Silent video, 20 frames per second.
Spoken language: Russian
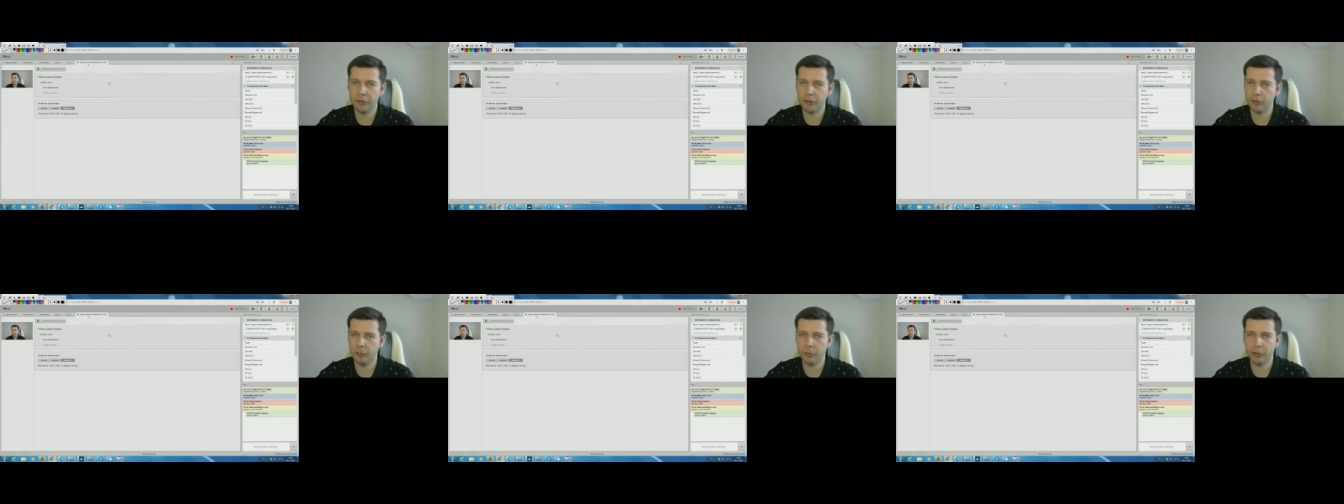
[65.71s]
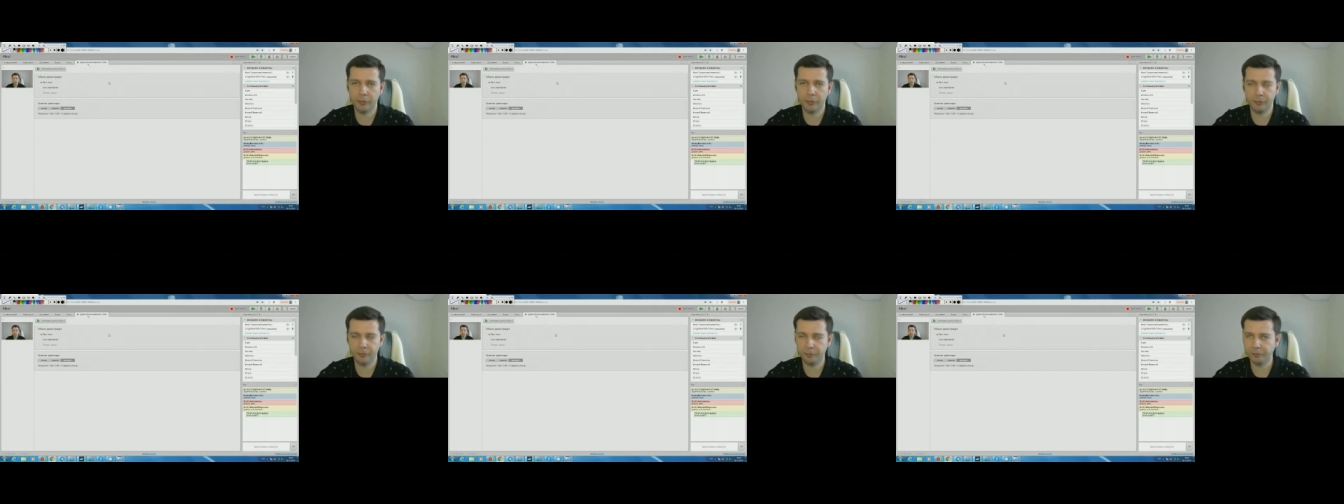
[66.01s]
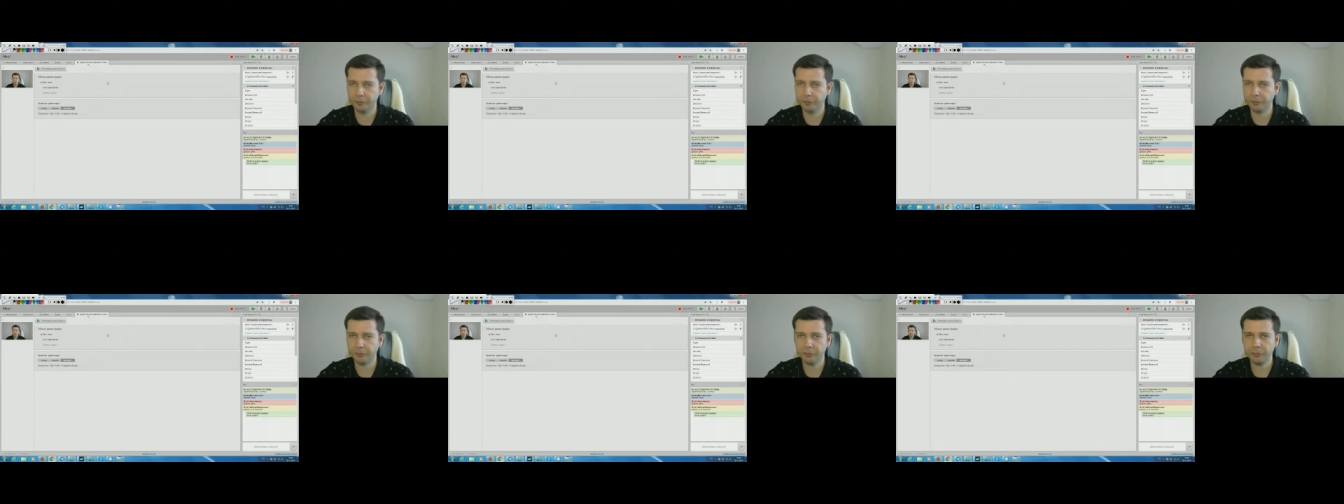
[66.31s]
Ну, в общем,
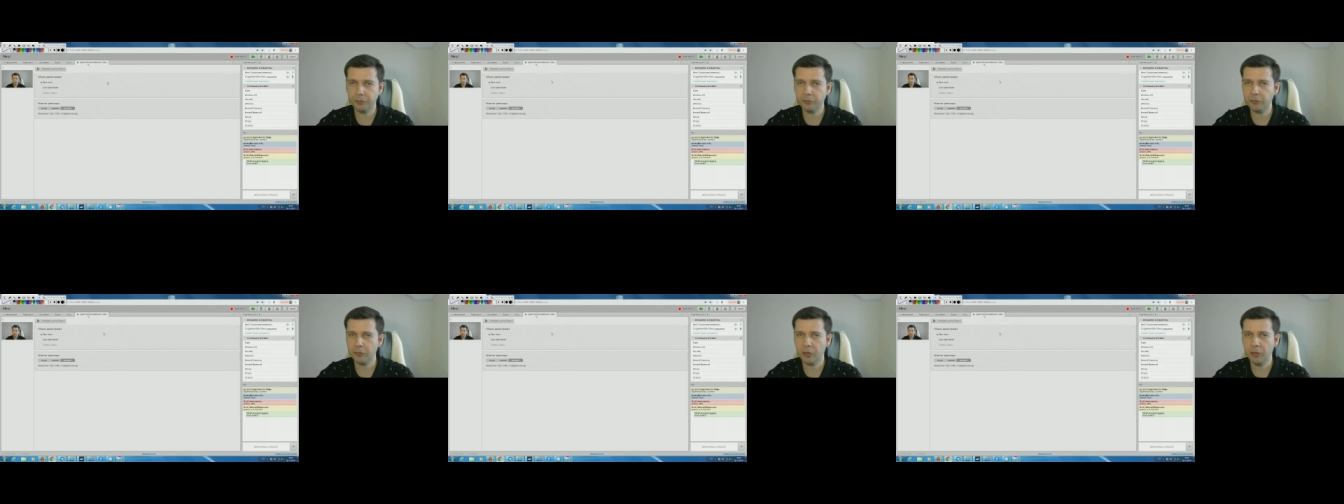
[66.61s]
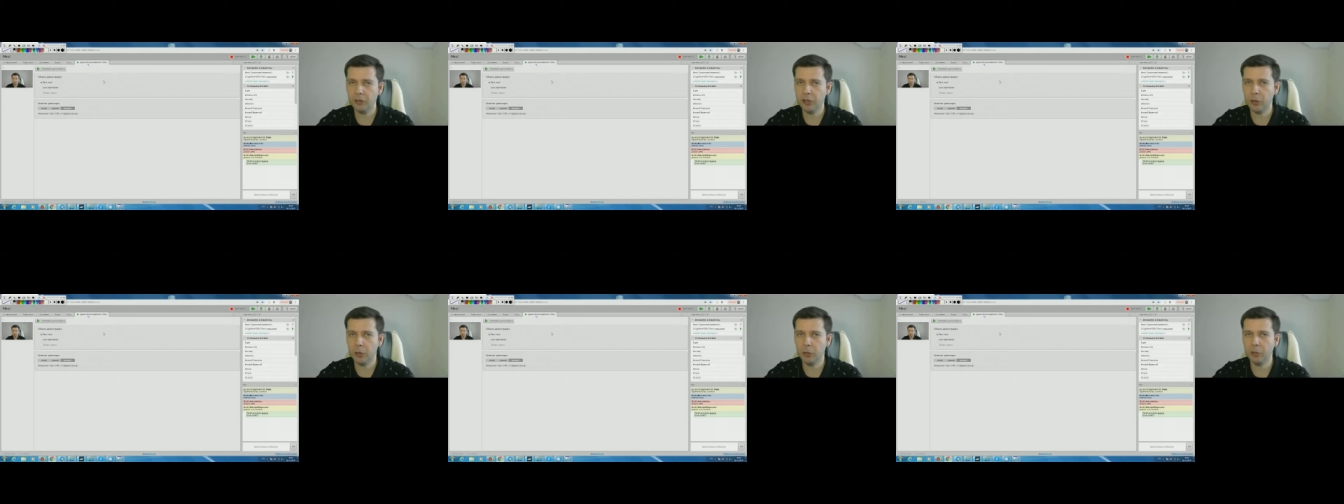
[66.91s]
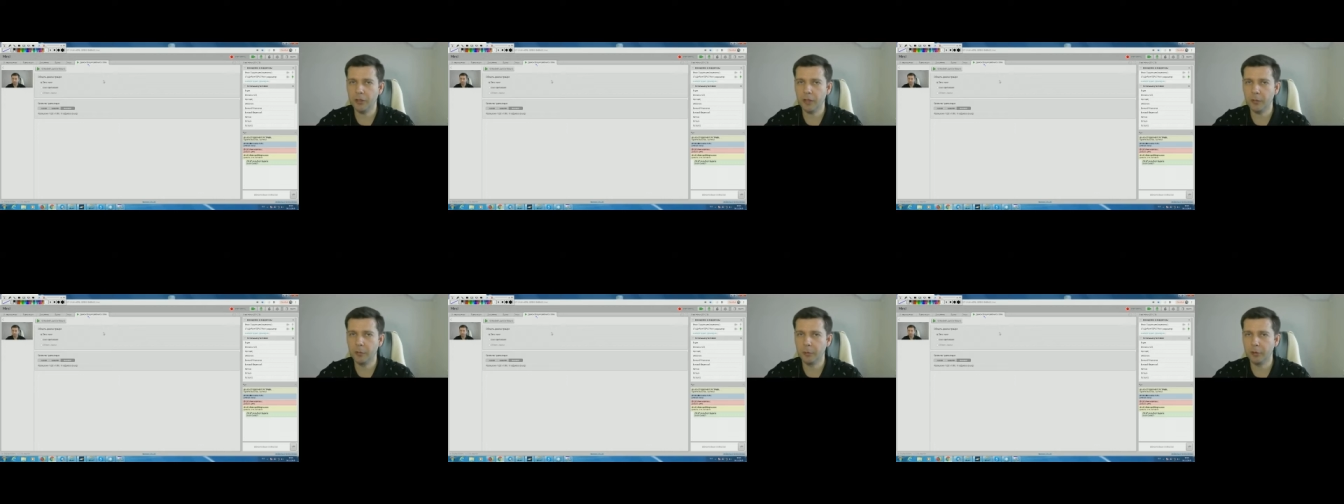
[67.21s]

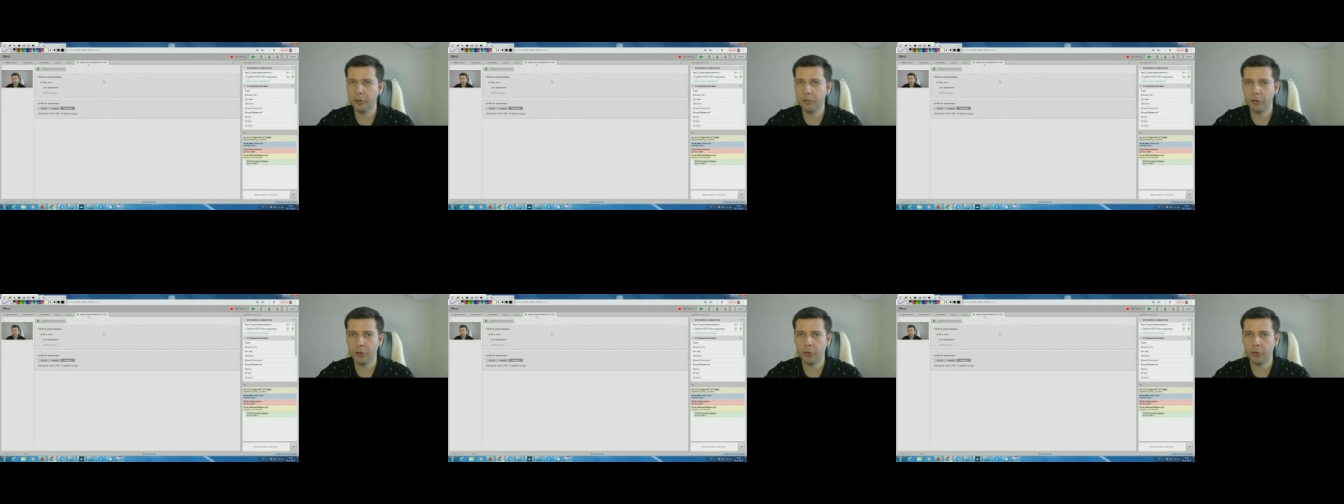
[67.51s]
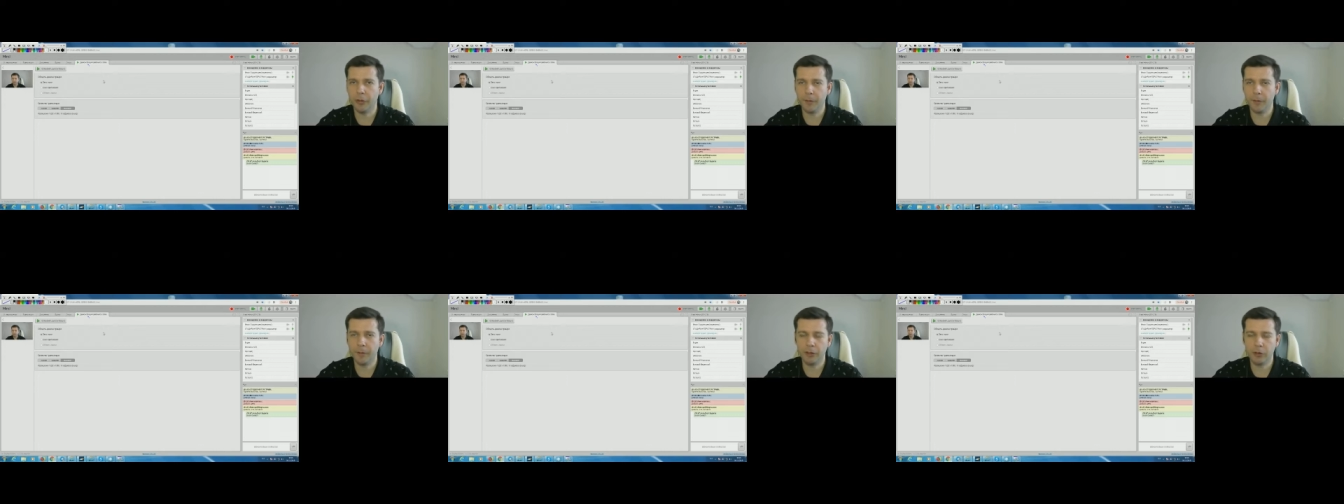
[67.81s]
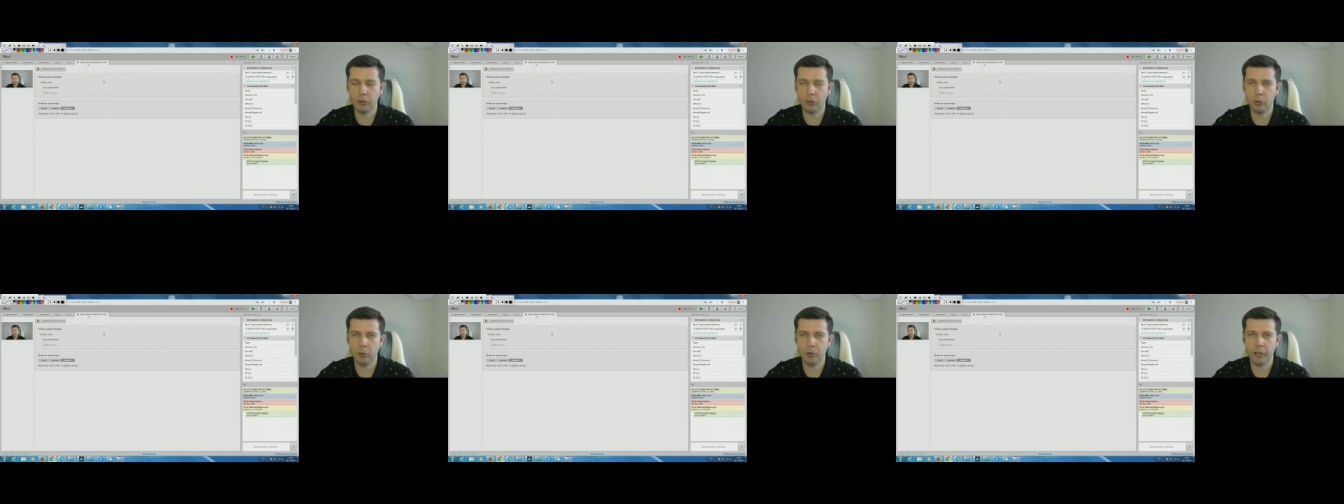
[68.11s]
народ сам был в шоке от
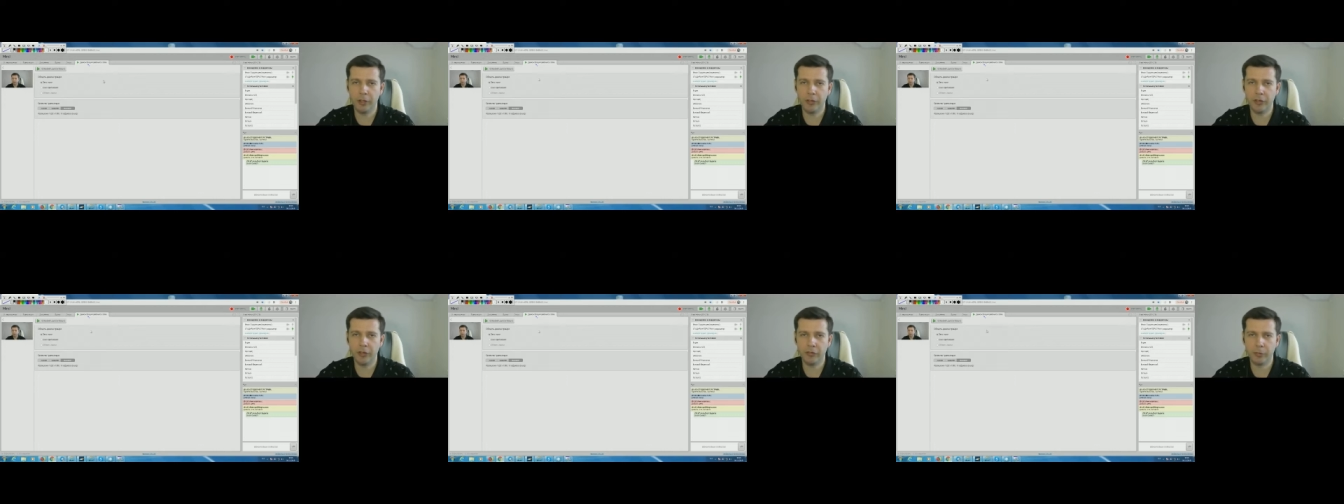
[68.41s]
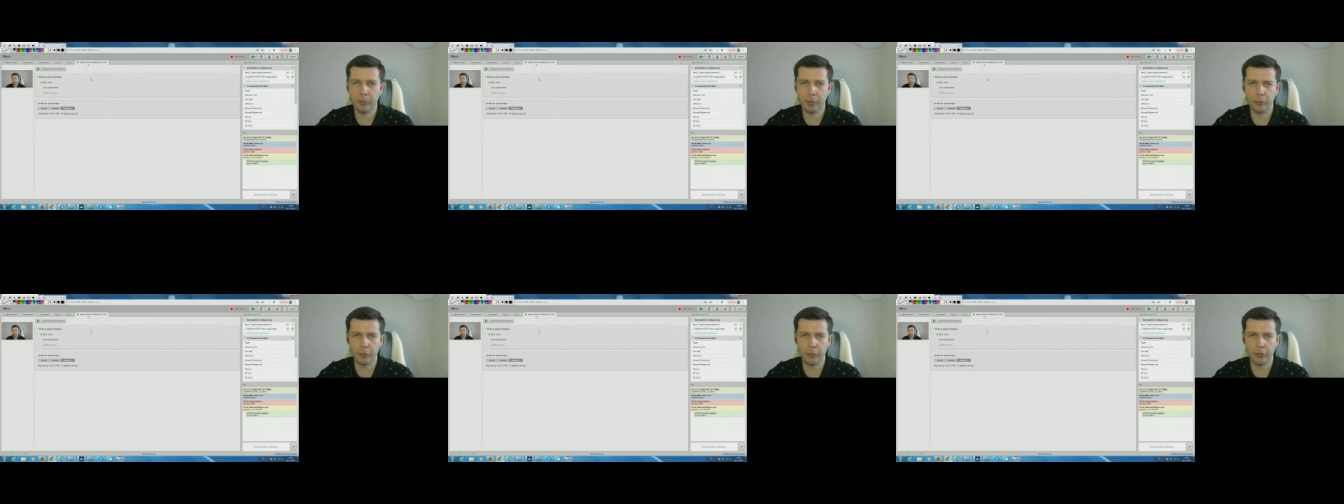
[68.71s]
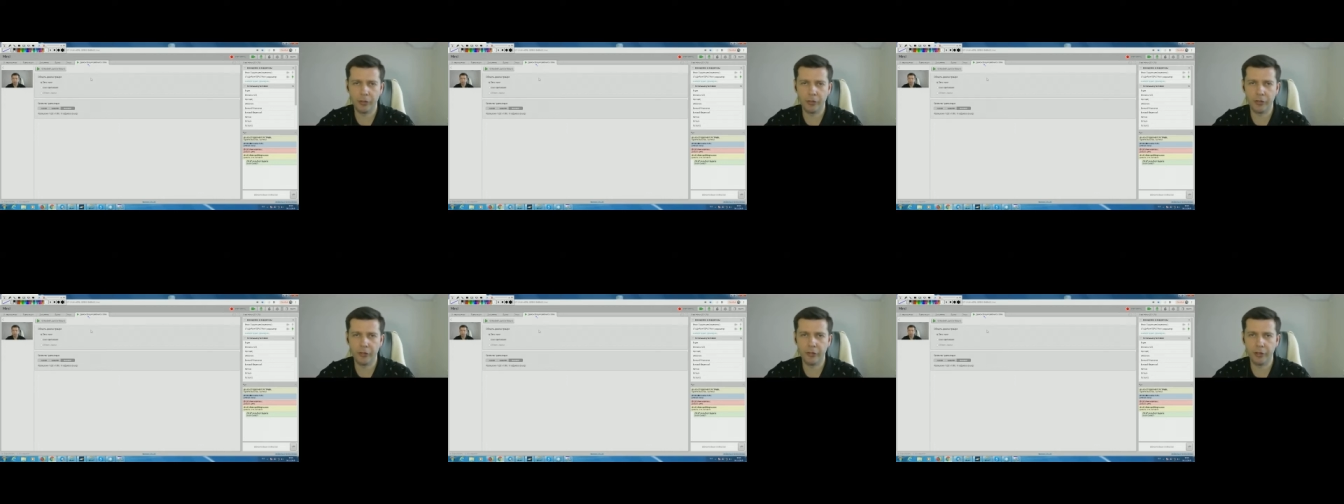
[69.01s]
такого количества
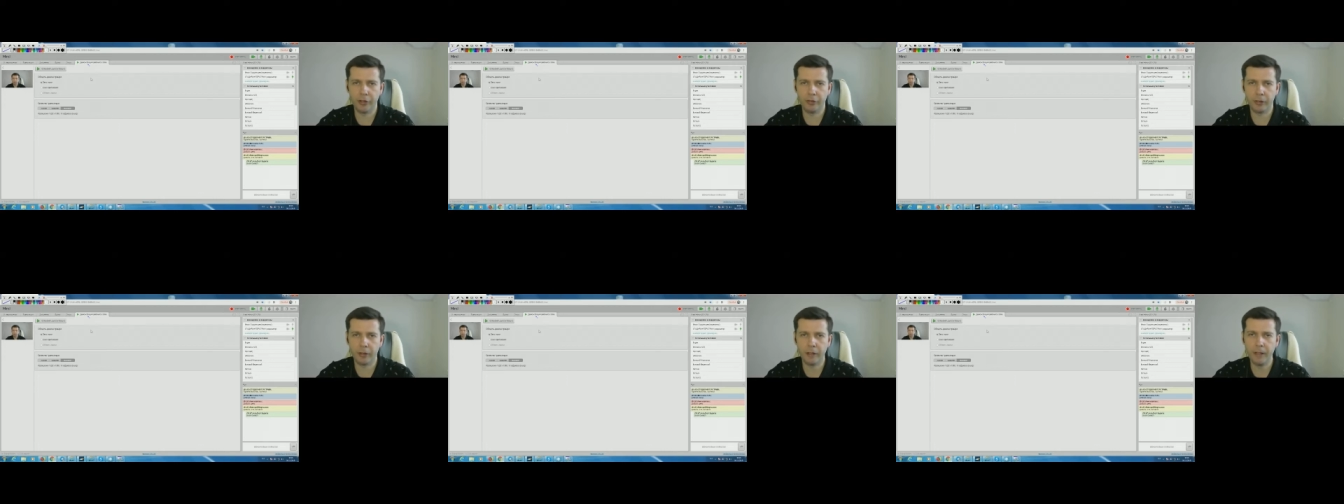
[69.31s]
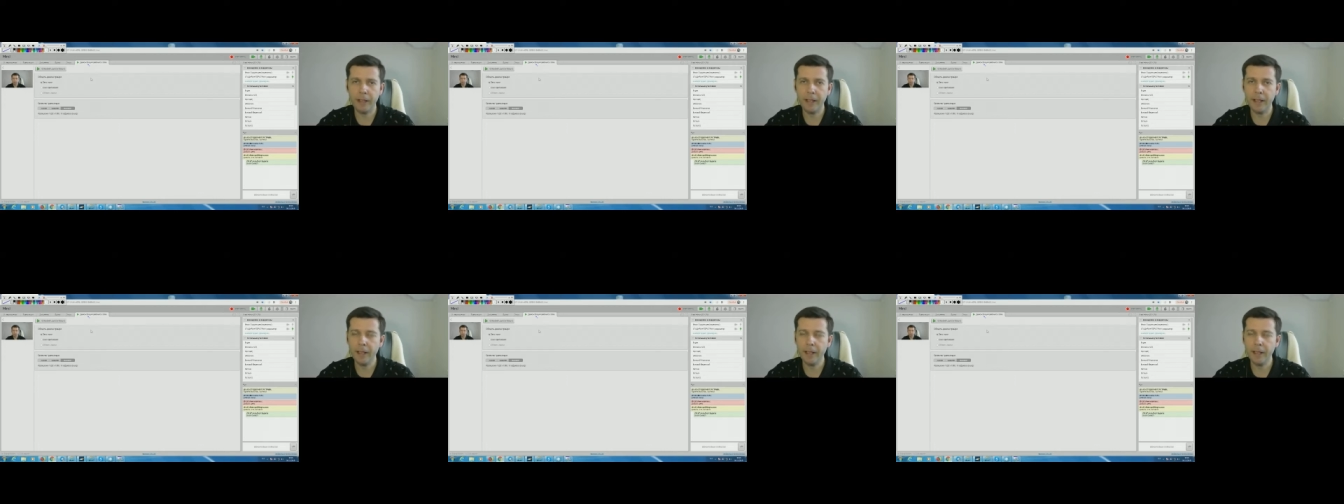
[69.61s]
профитных сделок.